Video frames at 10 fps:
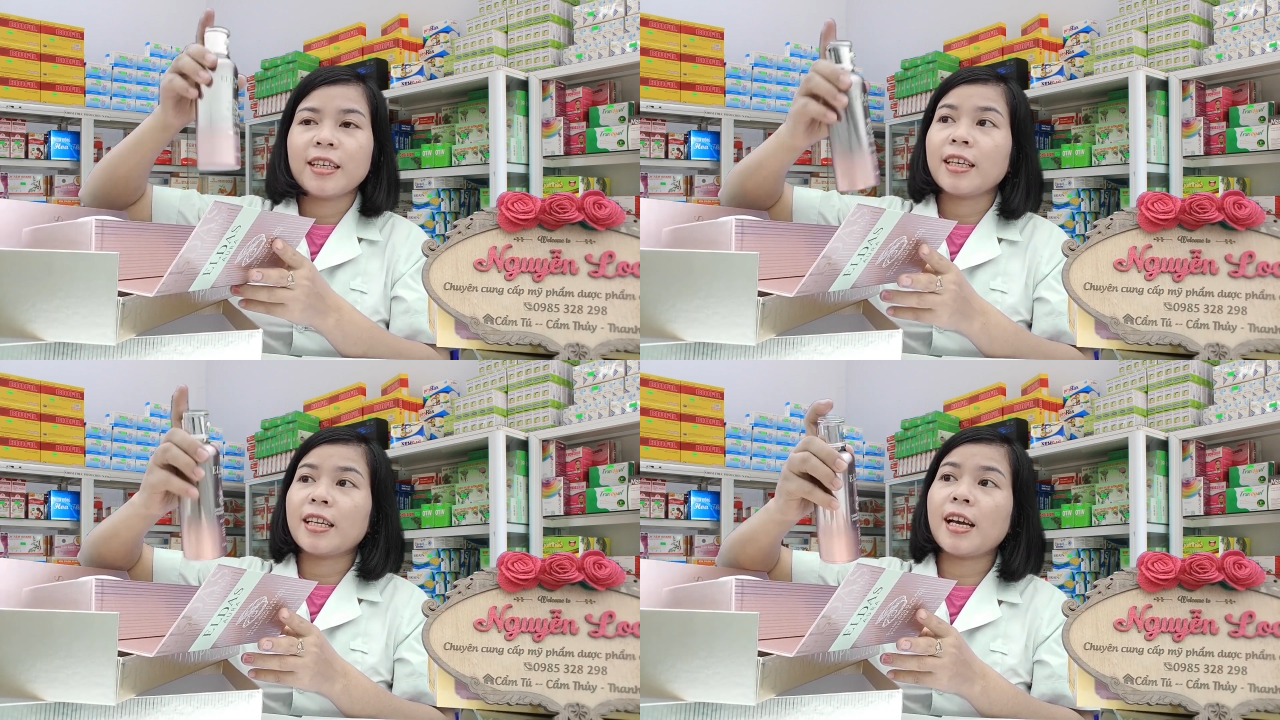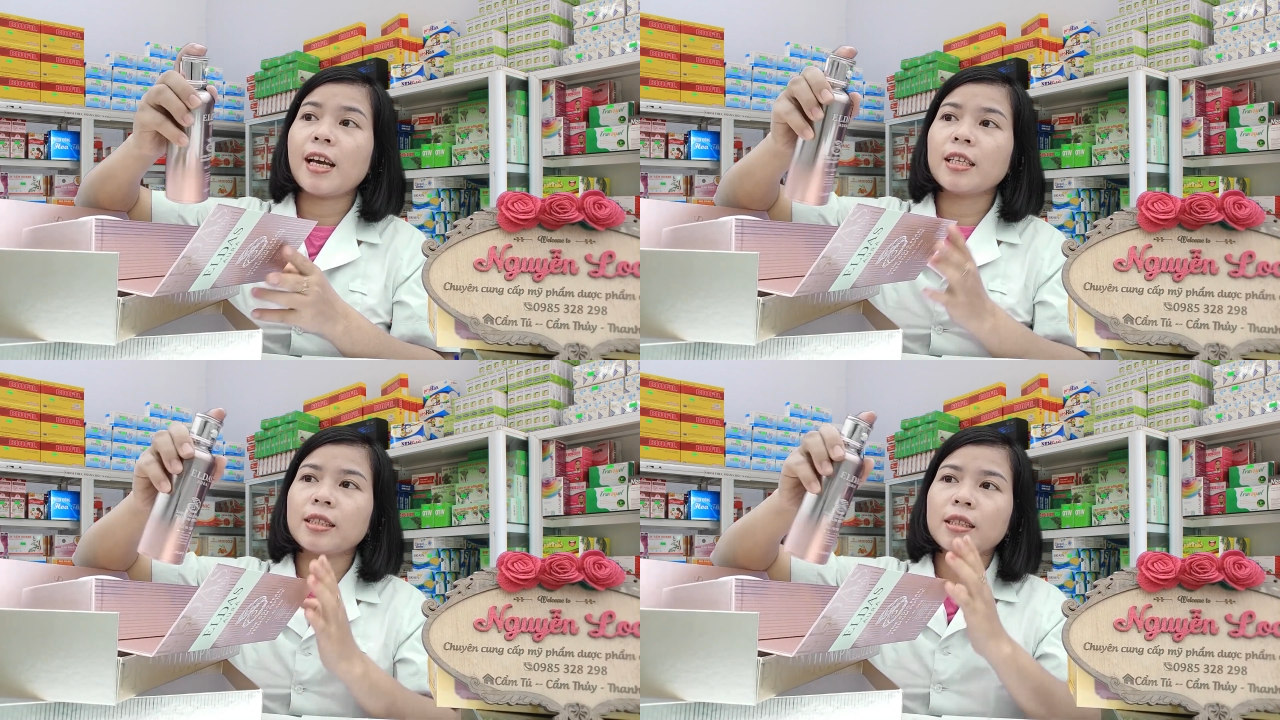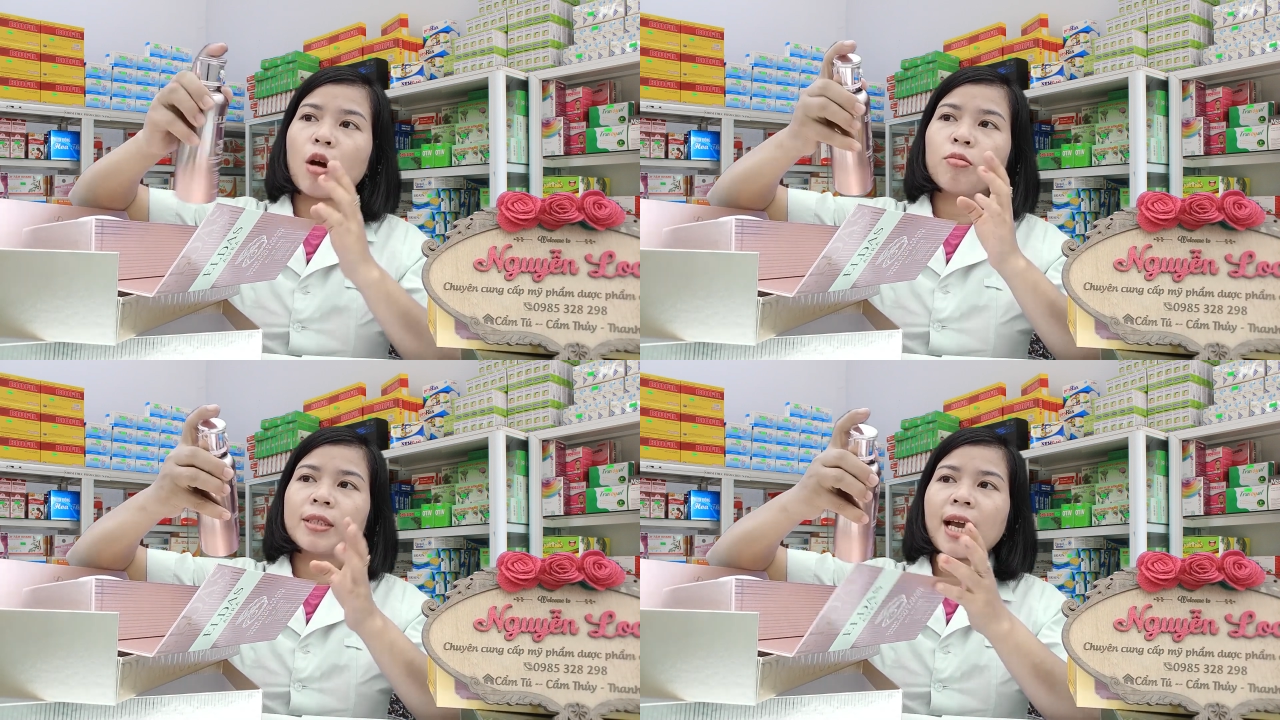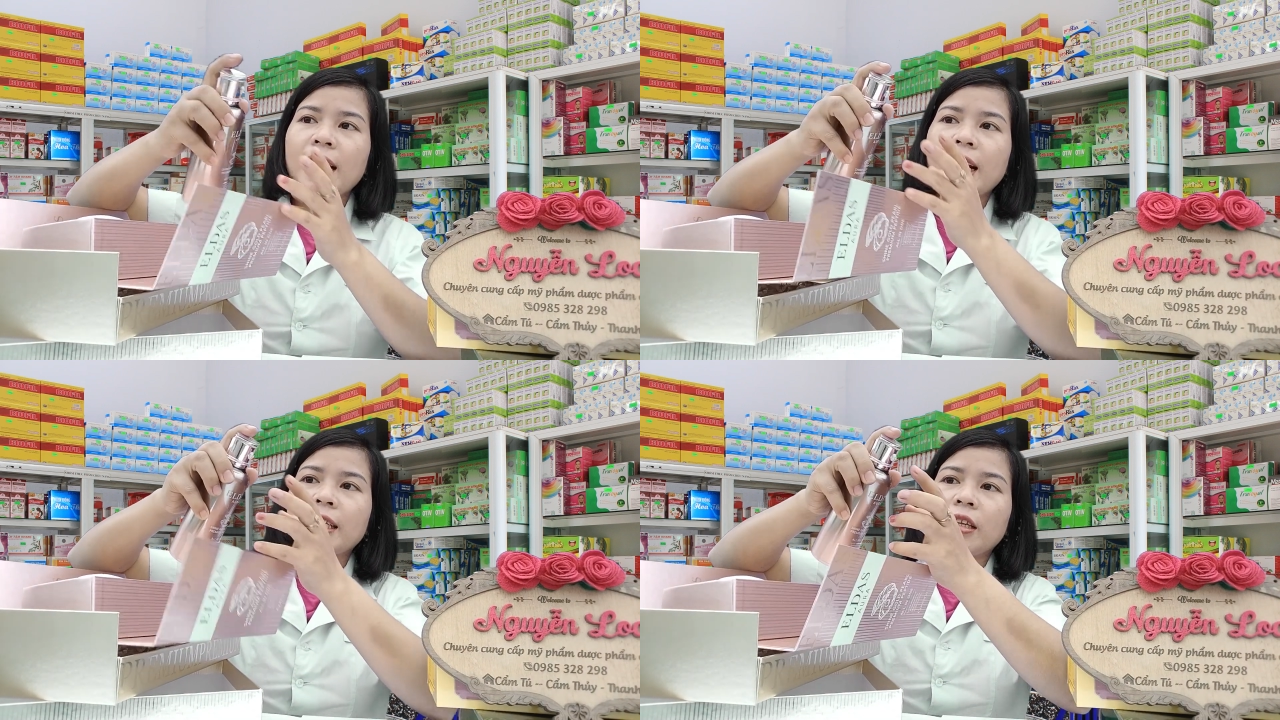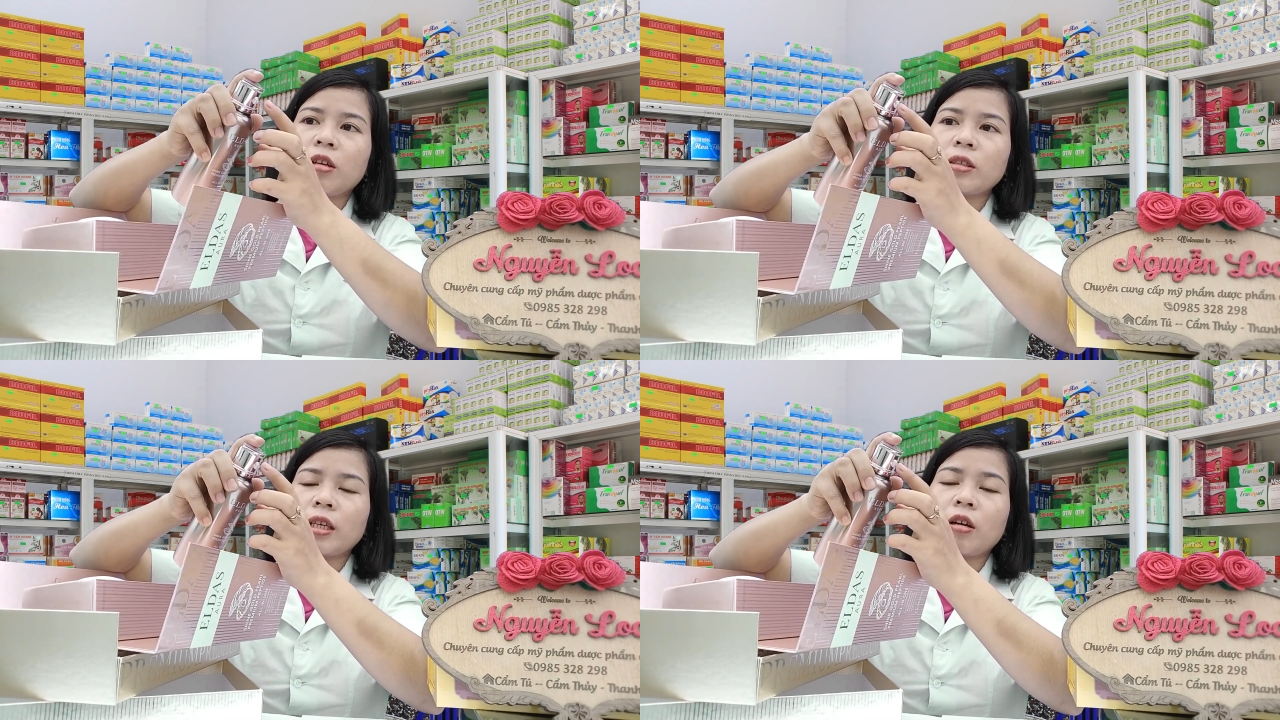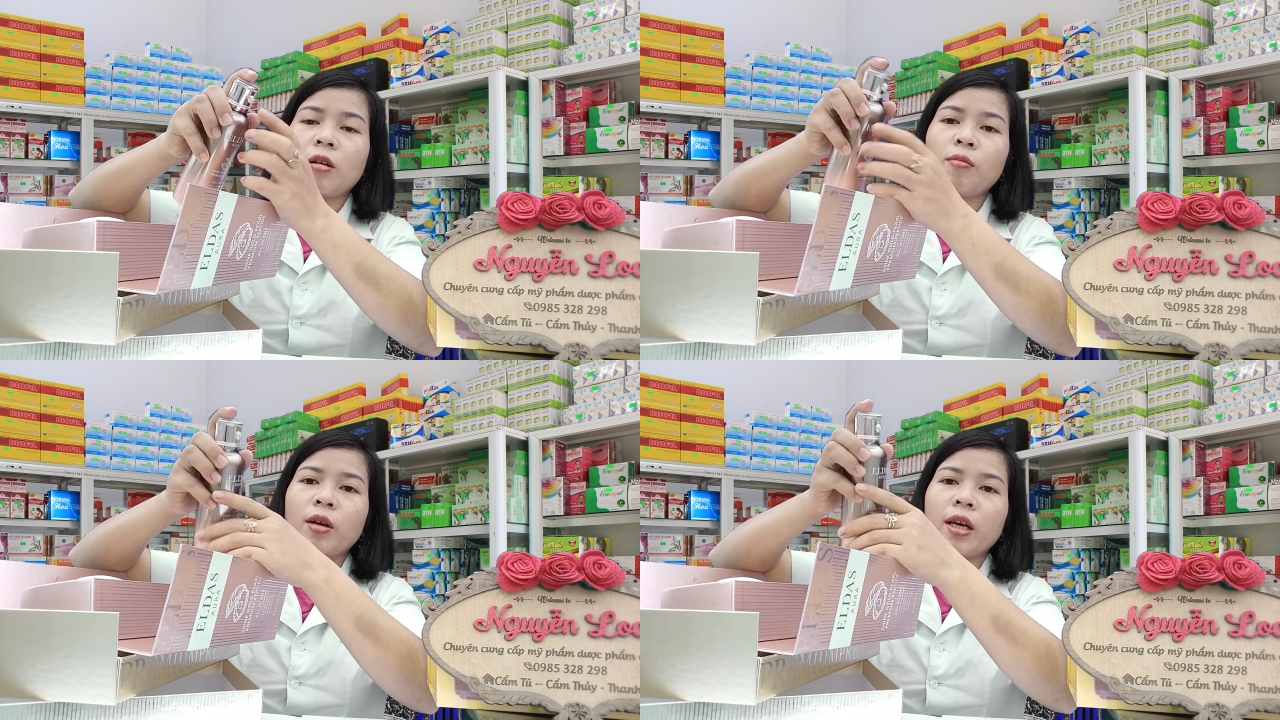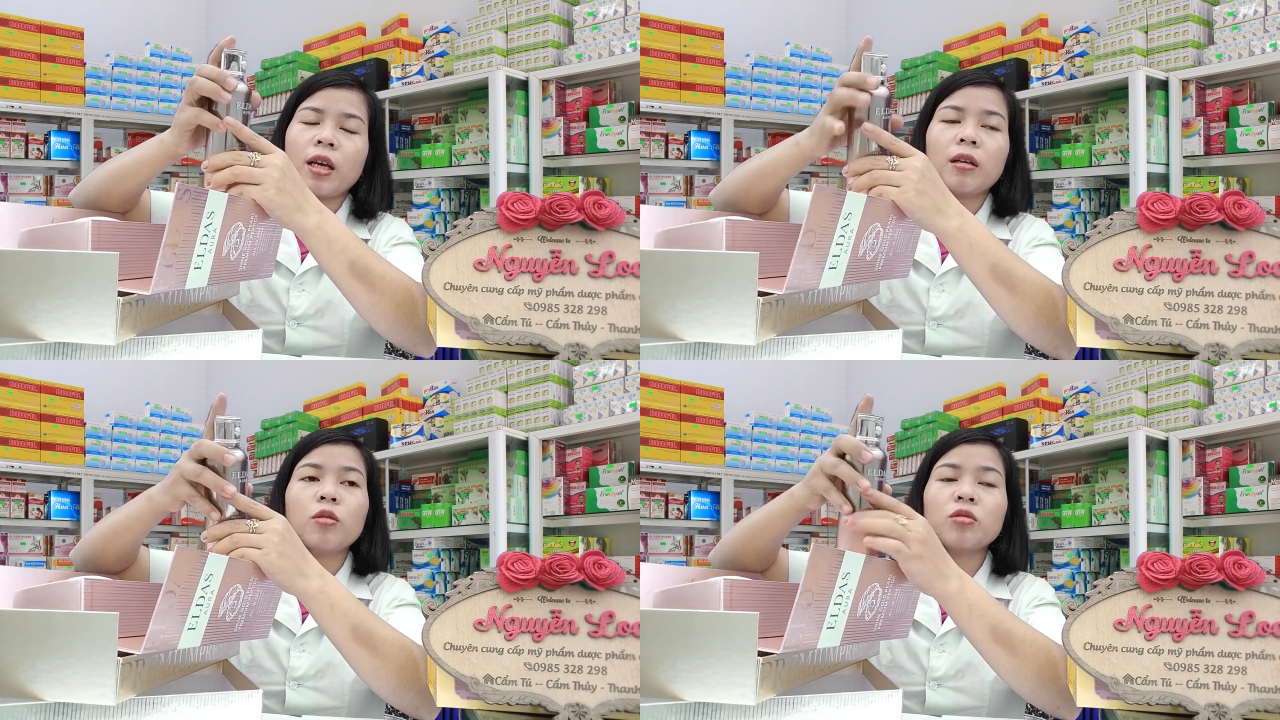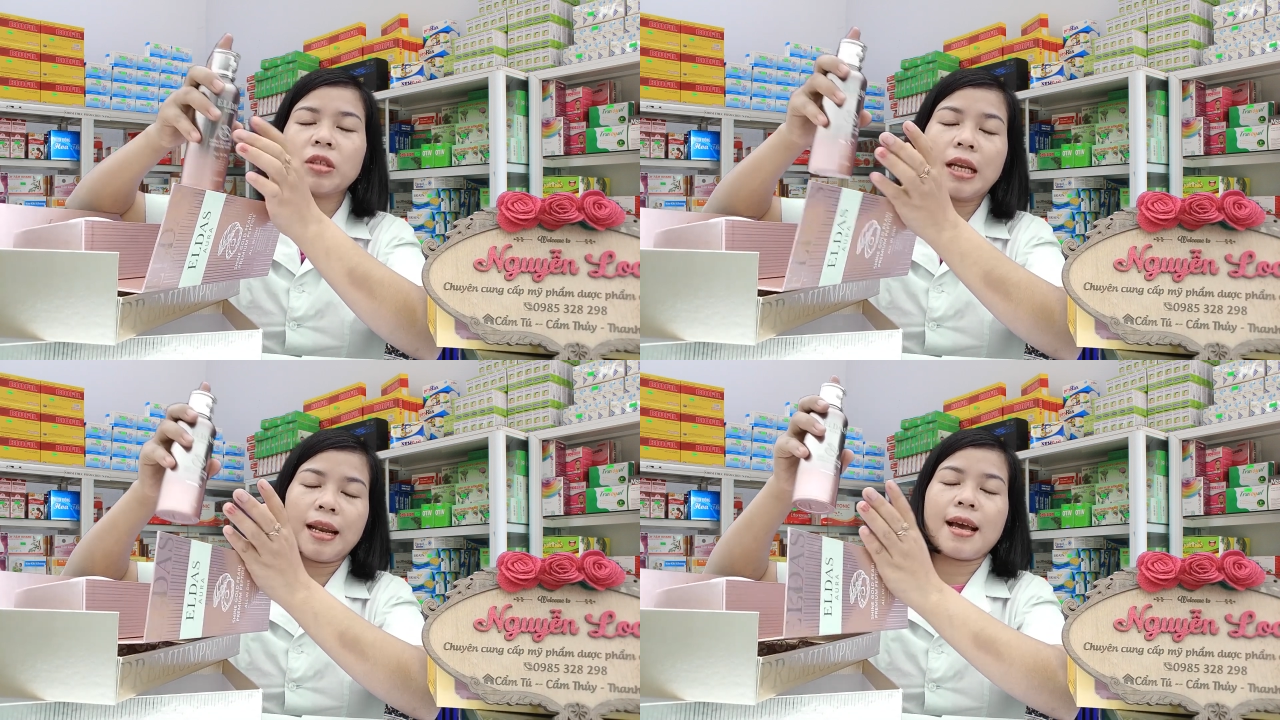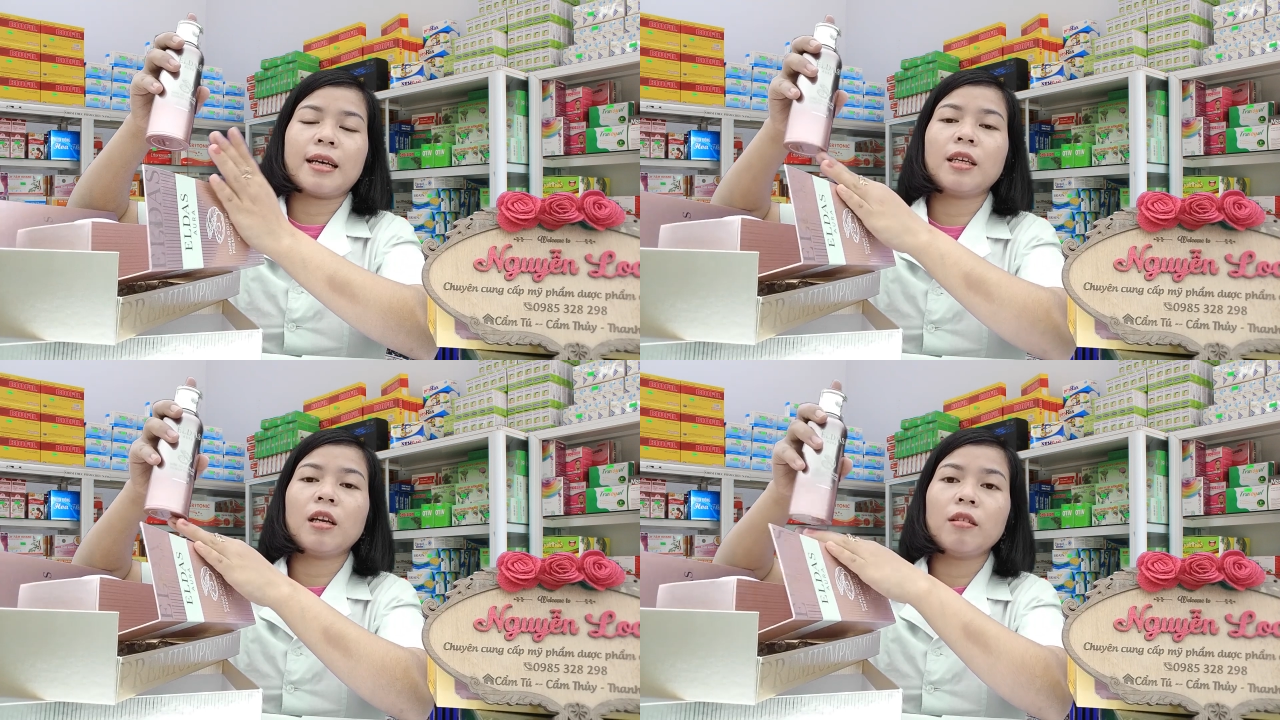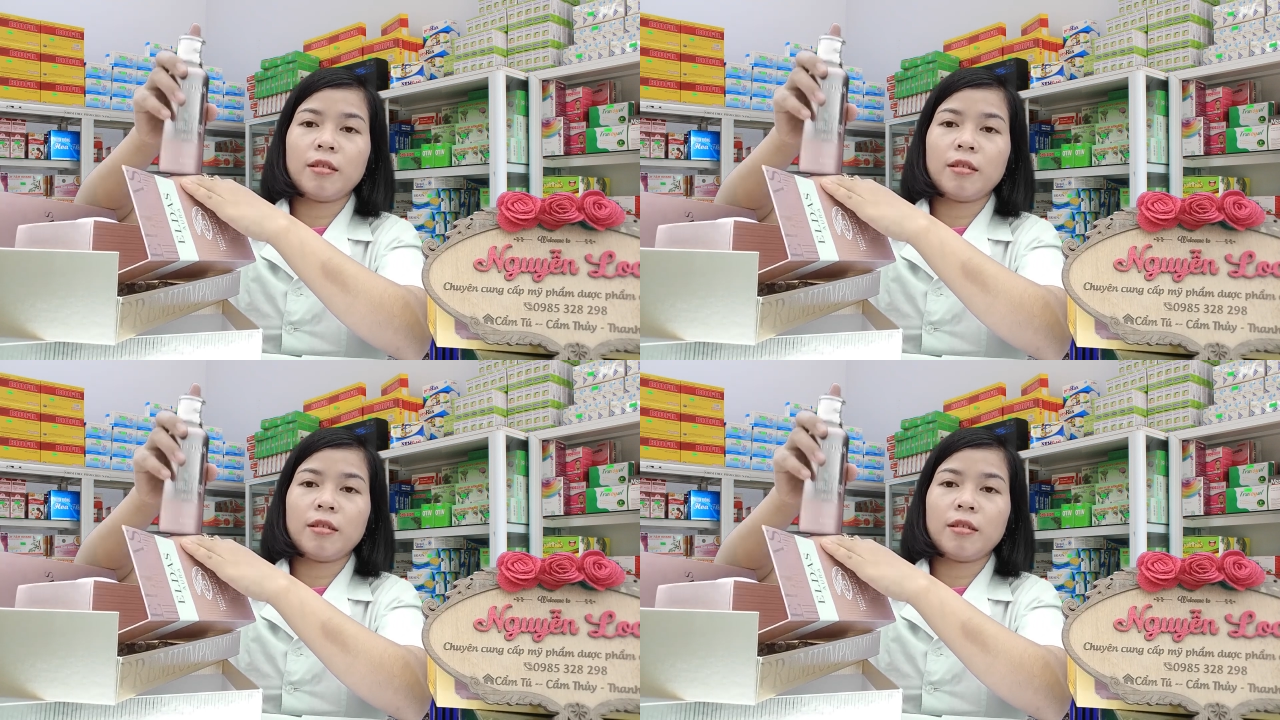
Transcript: Đấy, ống chai này thì nó sẽ có một cái nút rất là tiện lợi,